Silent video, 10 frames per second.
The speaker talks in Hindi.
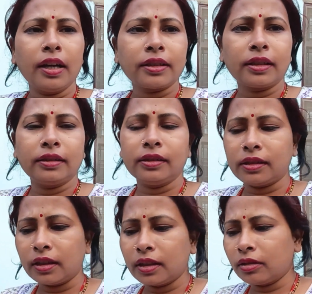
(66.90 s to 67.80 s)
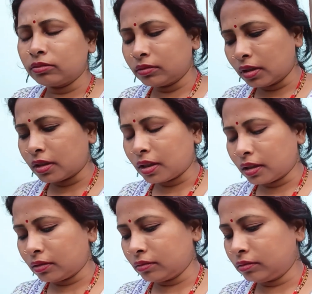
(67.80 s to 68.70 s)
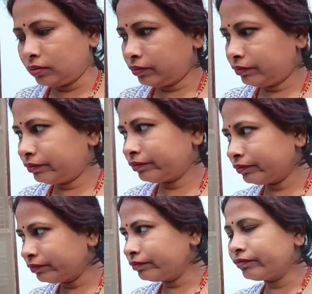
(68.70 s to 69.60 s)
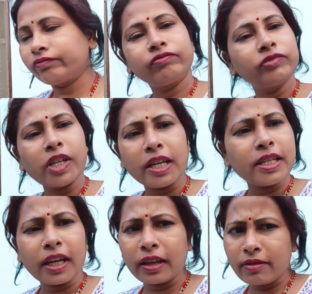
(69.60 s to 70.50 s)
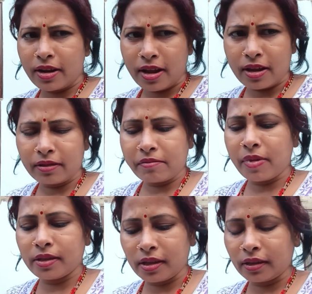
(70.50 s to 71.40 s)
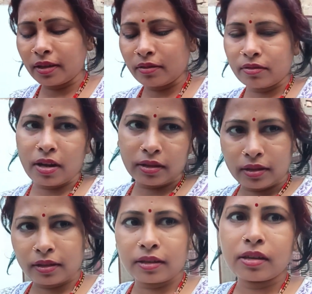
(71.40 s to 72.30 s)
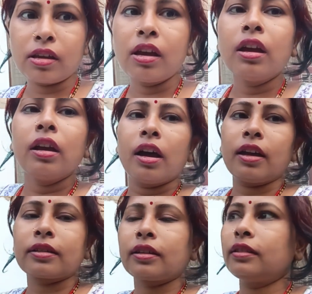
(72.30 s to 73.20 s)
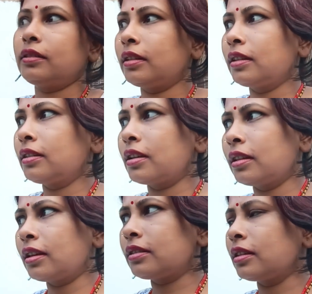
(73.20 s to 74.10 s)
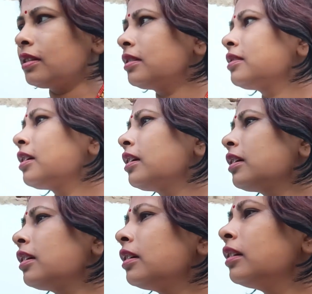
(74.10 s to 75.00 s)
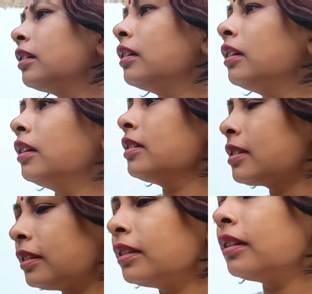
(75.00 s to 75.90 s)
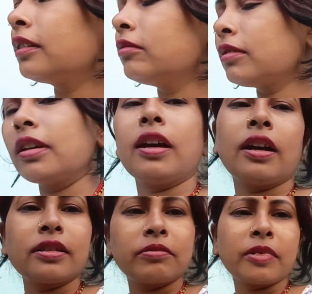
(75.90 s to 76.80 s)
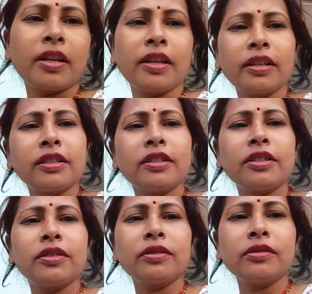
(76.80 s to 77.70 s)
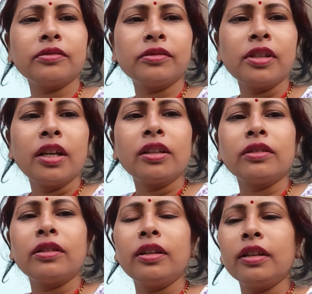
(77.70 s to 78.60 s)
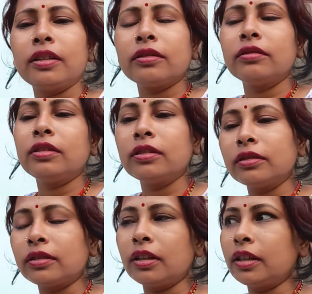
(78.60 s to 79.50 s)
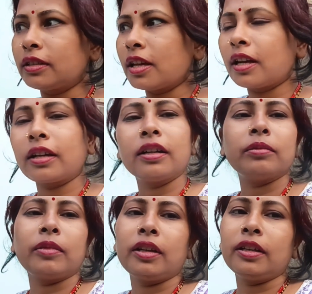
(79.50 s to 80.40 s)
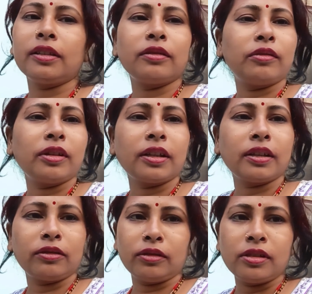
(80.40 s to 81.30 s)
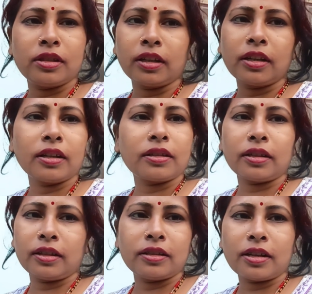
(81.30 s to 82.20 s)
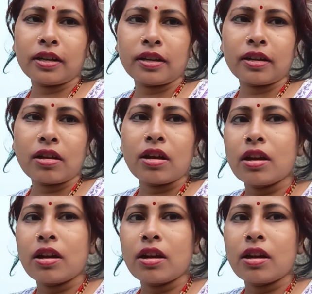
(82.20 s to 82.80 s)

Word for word: आज का दिनचर्या उतना अच्छा तो नहीं जाने वाला है मैं जान रही हूँ जहाँ तक कि आज का दिनचर्या ज़्यादा अच्छा नहीं जाएगा इसलिए क्योंकि आज मैं लेट उठी हूँ तो लेट उठी हूँ तो सारा काम लेट उठेगा तो दिनचर्या अच्छा नहीं जाएगा